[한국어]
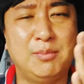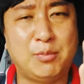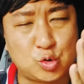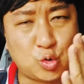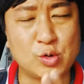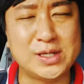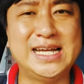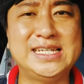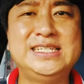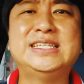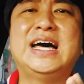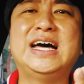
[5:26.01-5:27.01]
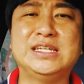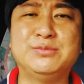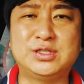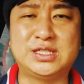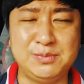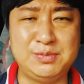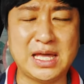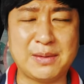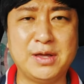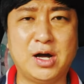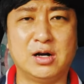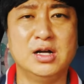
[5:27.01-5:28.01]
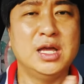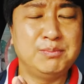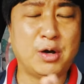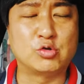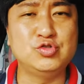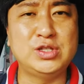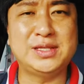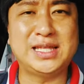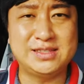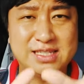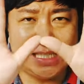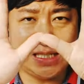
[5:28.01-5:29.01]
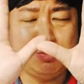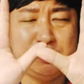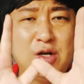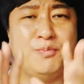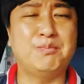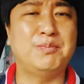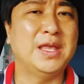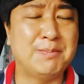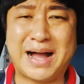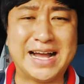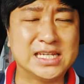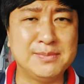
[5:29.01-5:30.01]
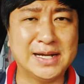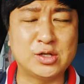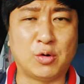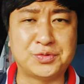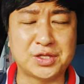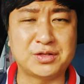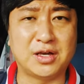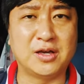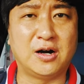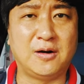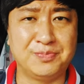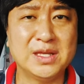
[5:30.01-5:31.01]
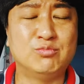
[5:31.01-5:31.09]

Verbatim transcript: 뭐 동양이나 아니면 DB생명 몇 군데 회사들이 10년 만기밖에 없었어요.